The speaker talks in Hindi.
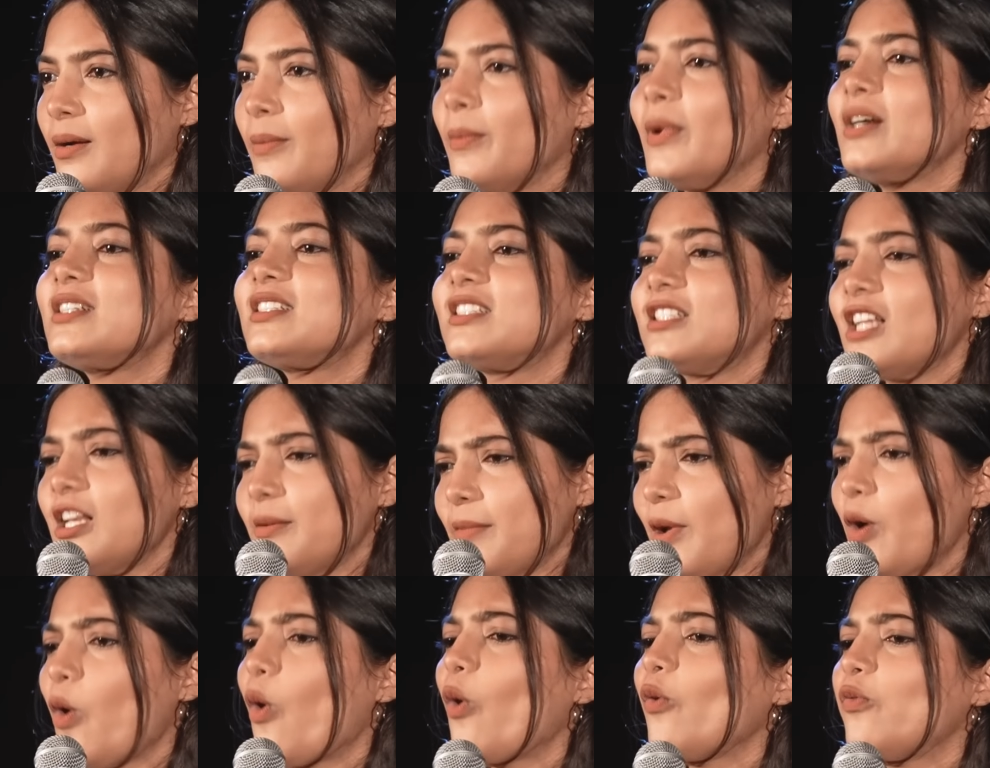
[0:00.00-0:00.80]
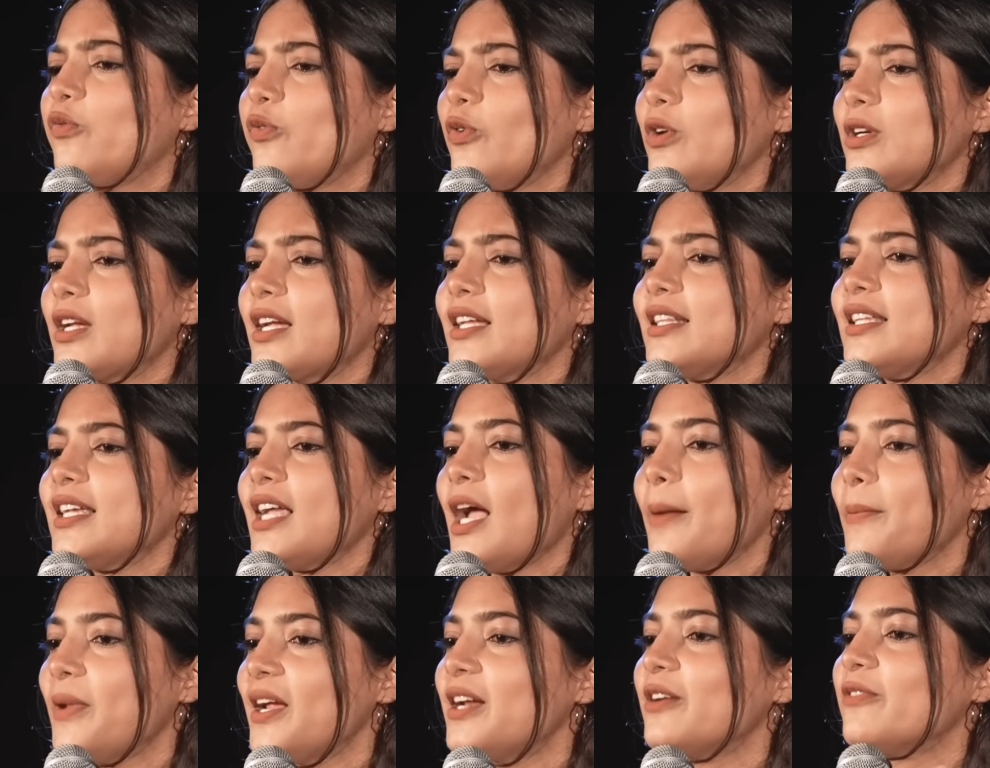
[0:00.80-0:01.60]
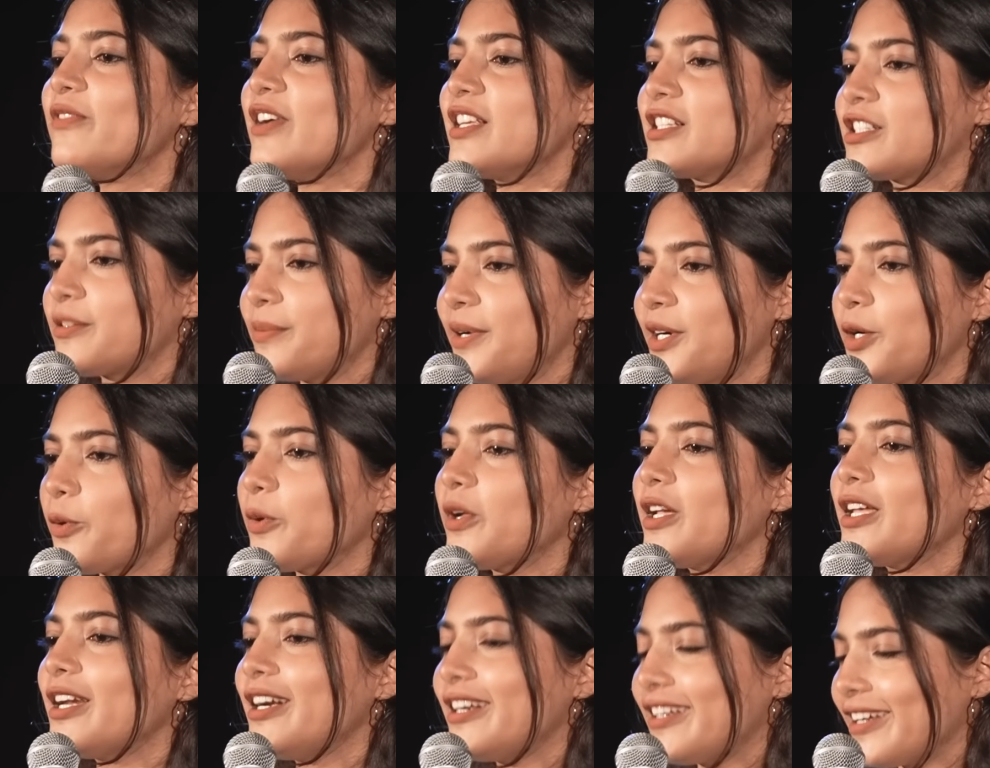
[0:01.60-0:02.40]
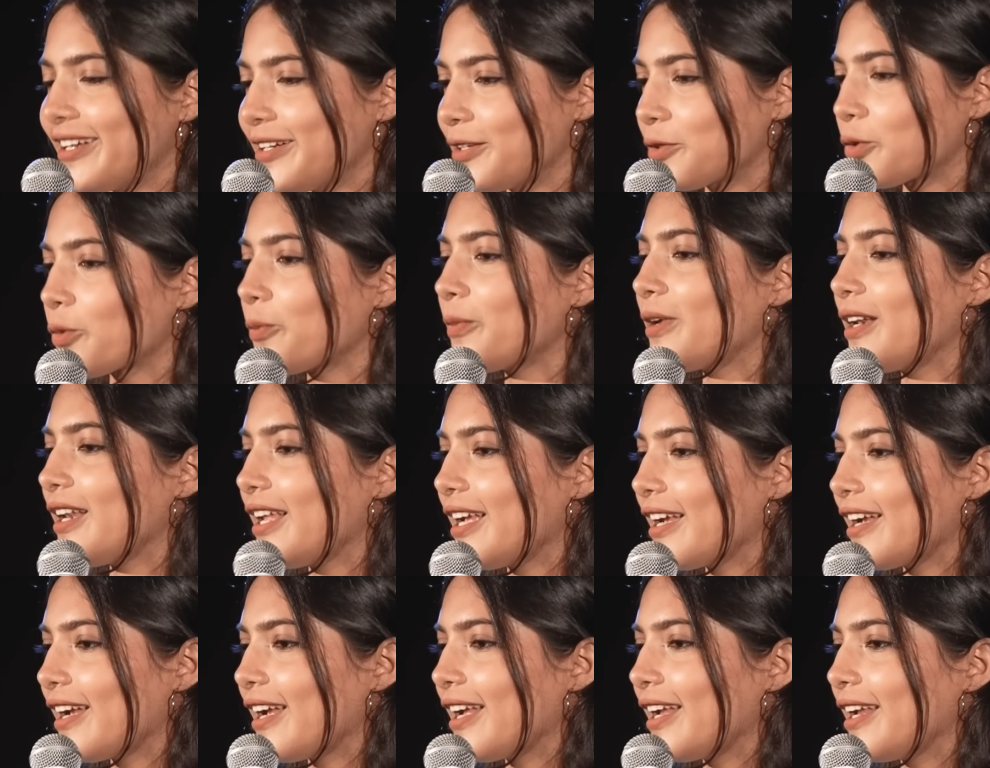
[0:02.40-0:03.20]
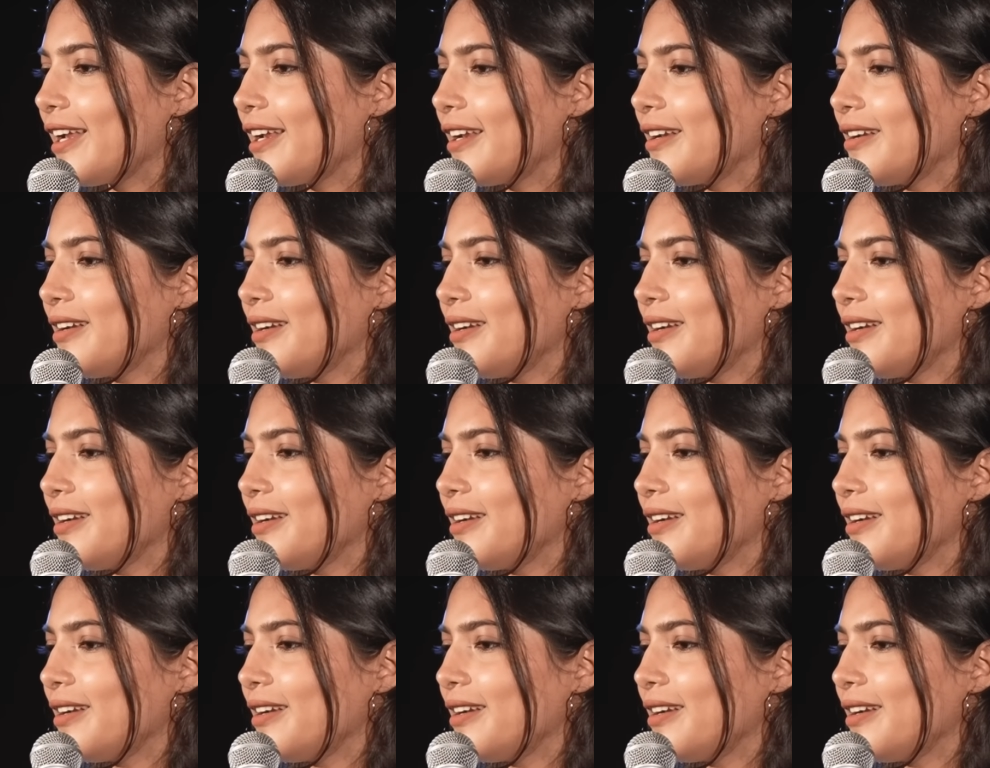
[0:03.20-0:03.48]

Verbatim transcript: बट स्टिल मैं होपफुल की थी अभी इन्वेस्टमेंट हुई रिटर्न तो मिलेगा ही